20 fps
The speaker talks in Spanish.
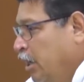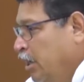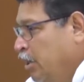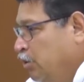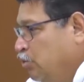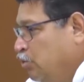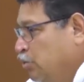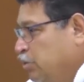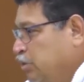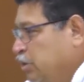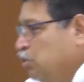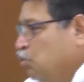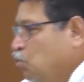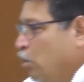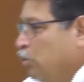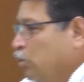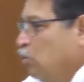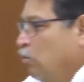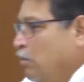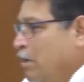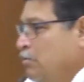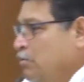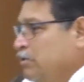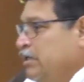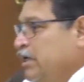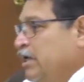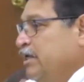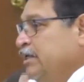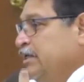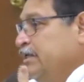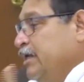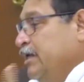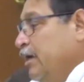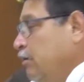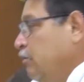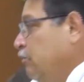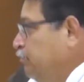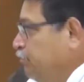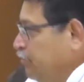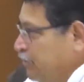Entonces, cuando vamos al
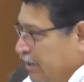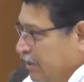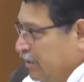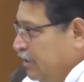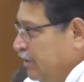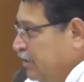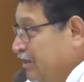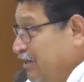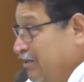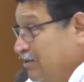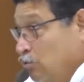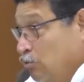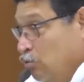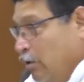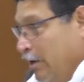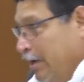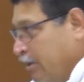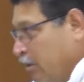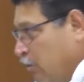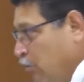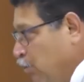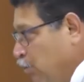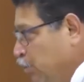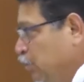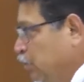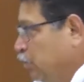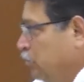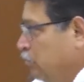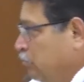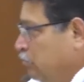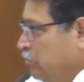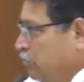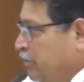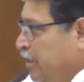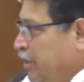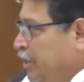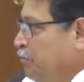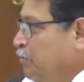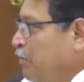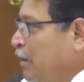Estado, pues ahí te dicen, no hay recursos
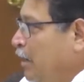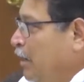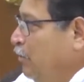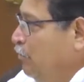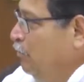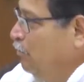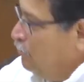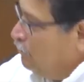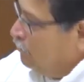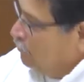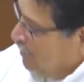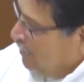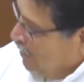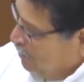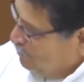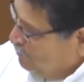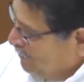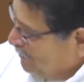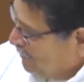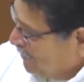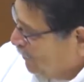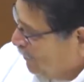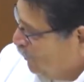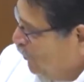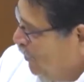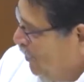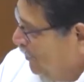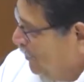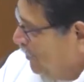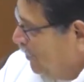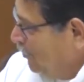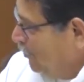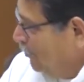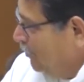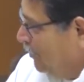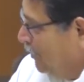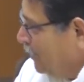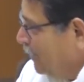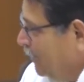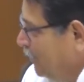derivado de la administración anterior,
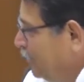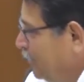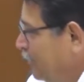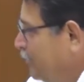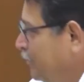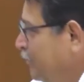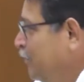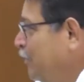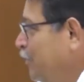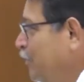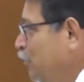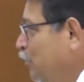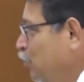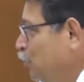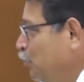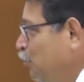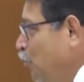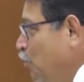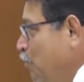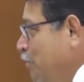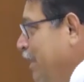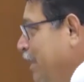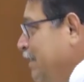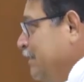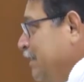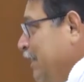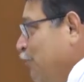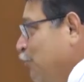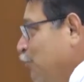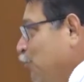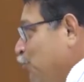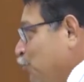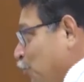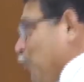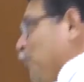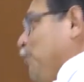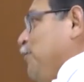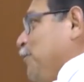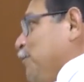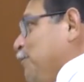de que nos pulverizaron todo.
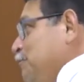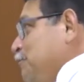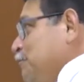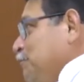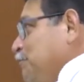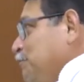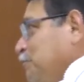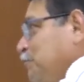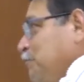¿no?